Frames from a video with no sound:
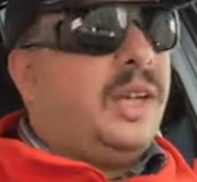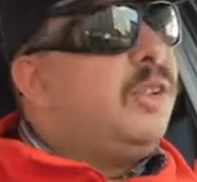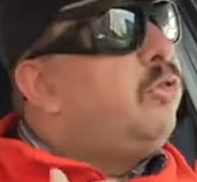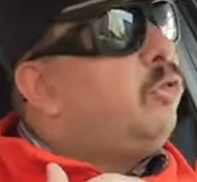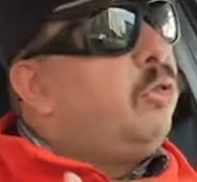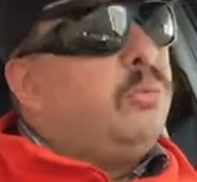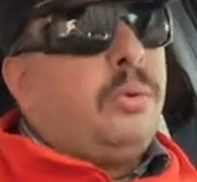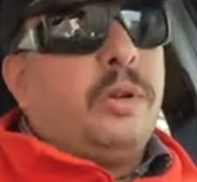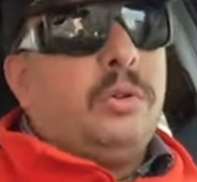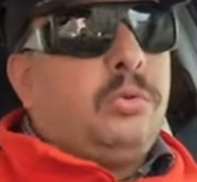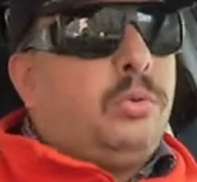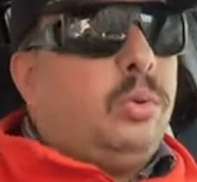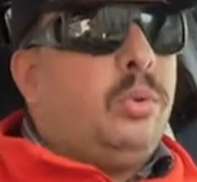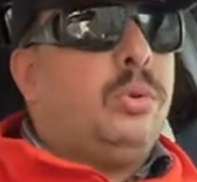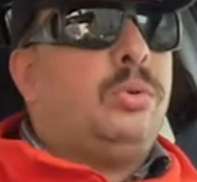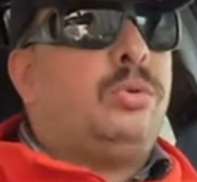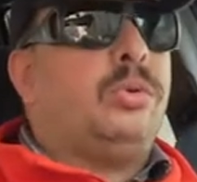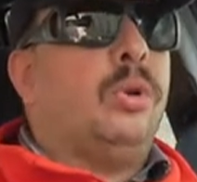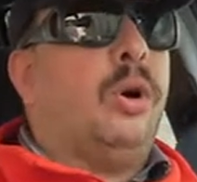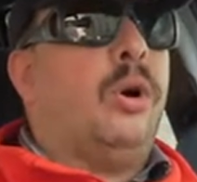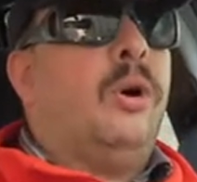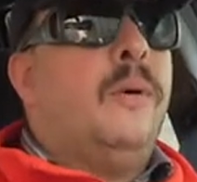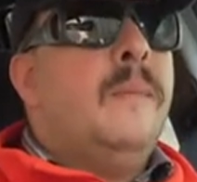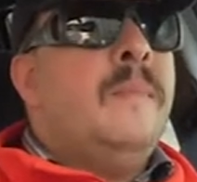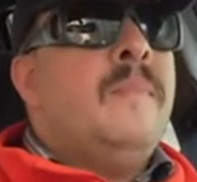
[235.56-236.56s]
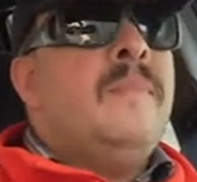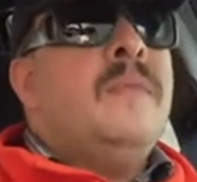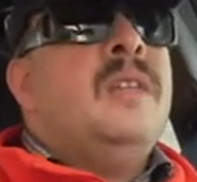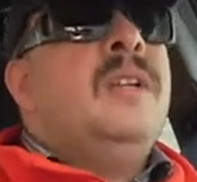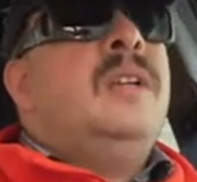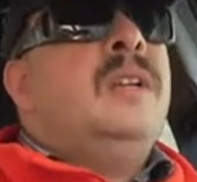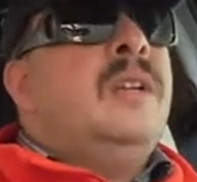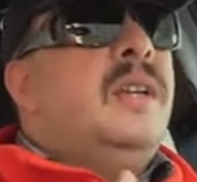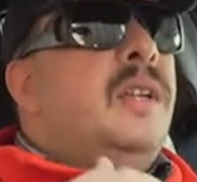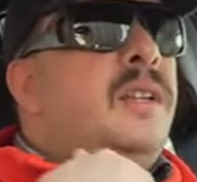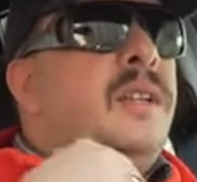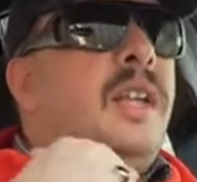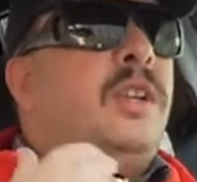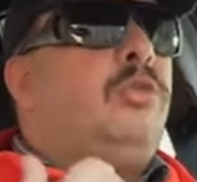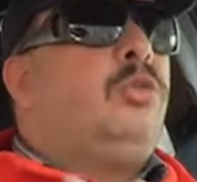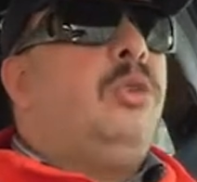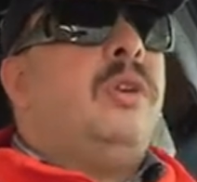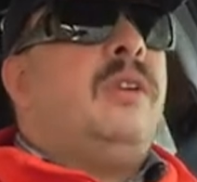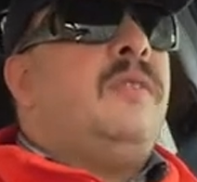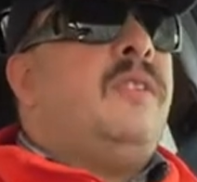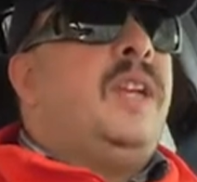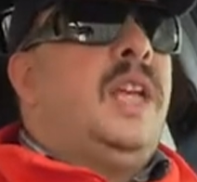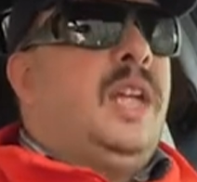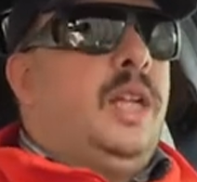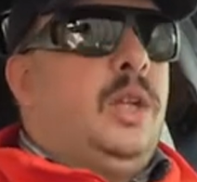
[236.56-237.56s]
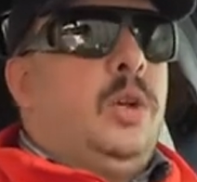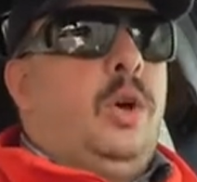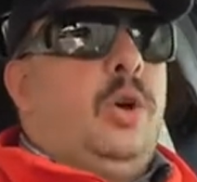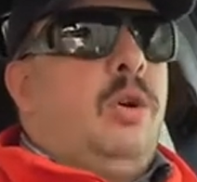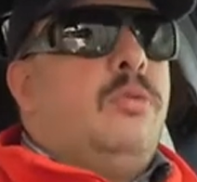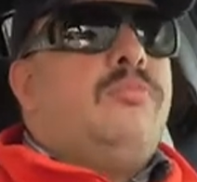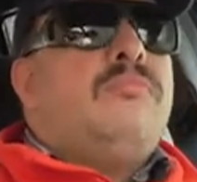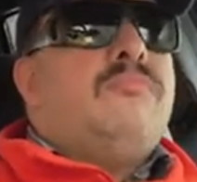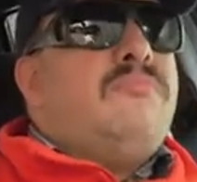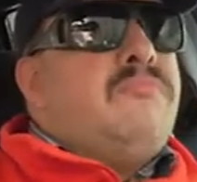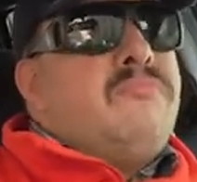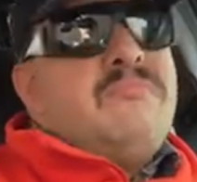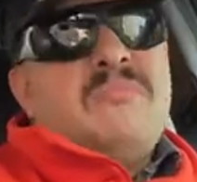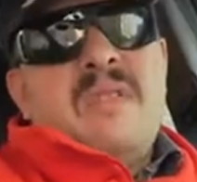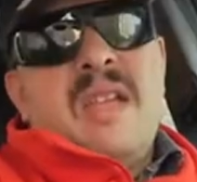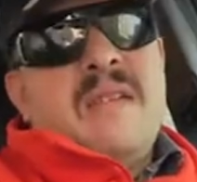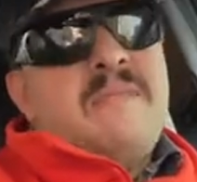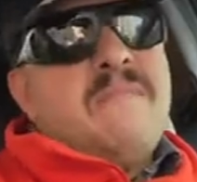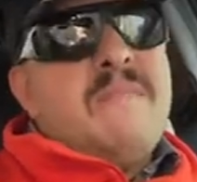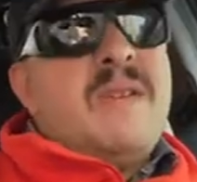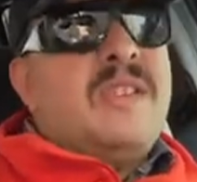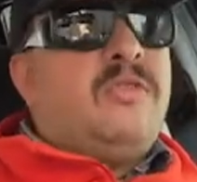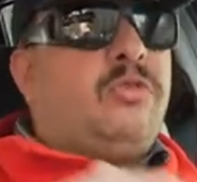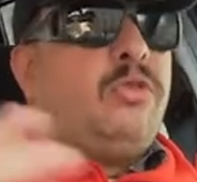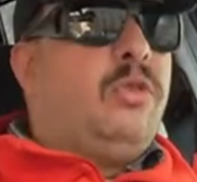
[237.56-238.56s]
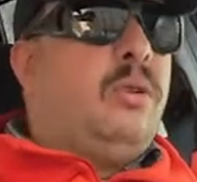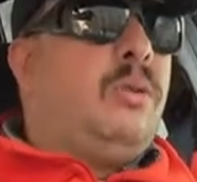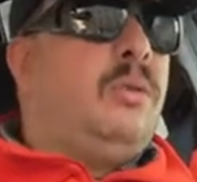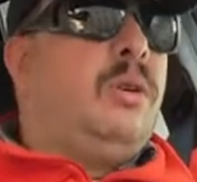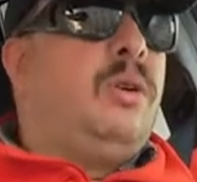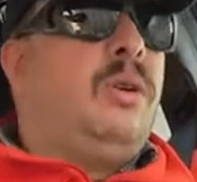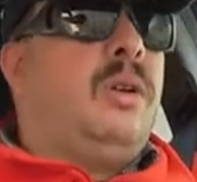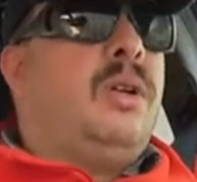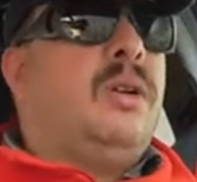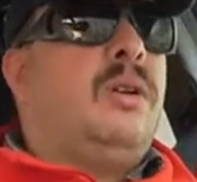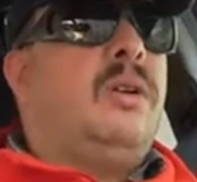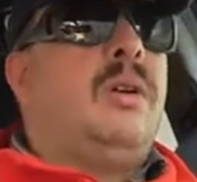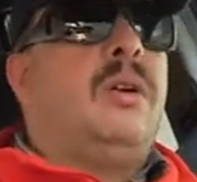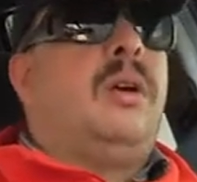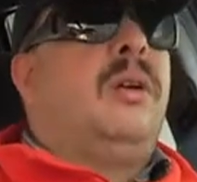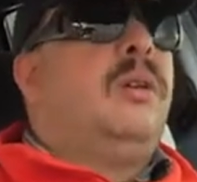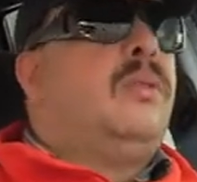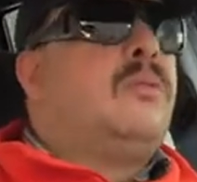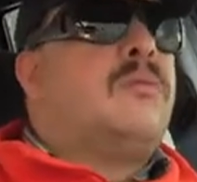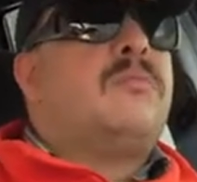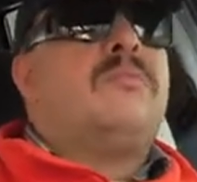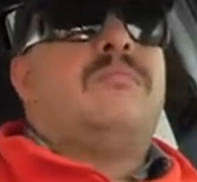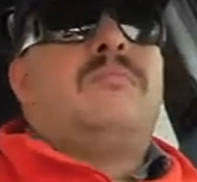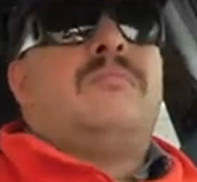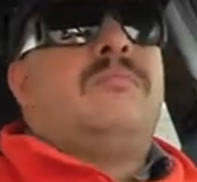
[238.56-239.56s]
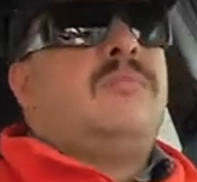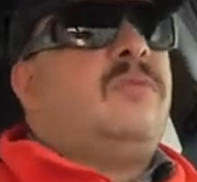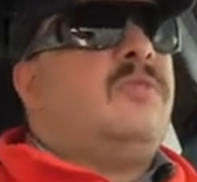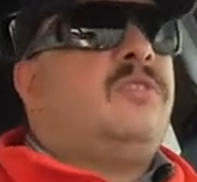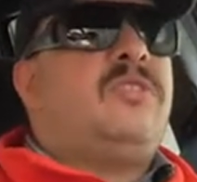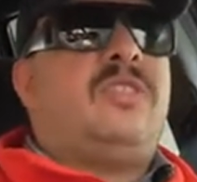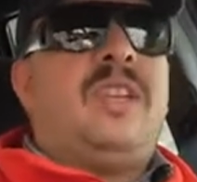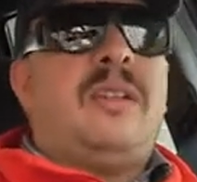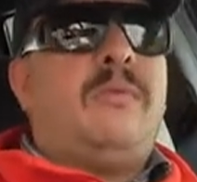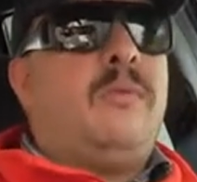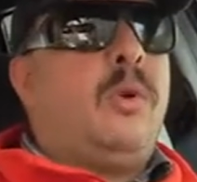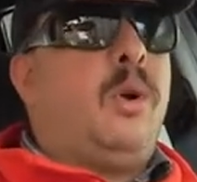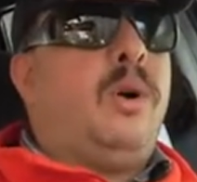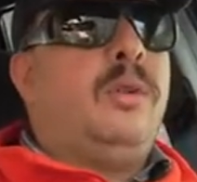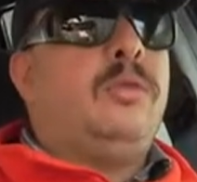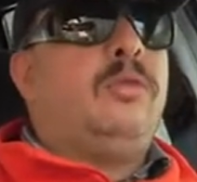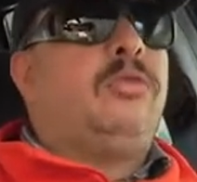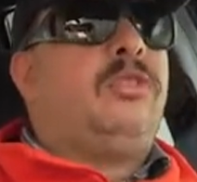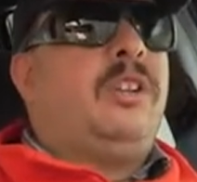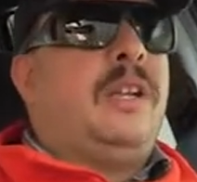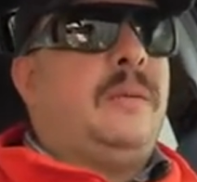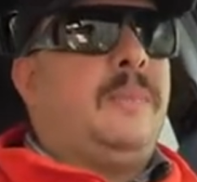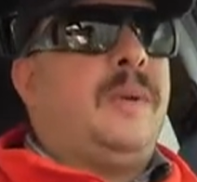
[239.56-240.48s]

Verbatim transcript: e soprattutto nei suoi video è messo... Eh, salvo quando se ne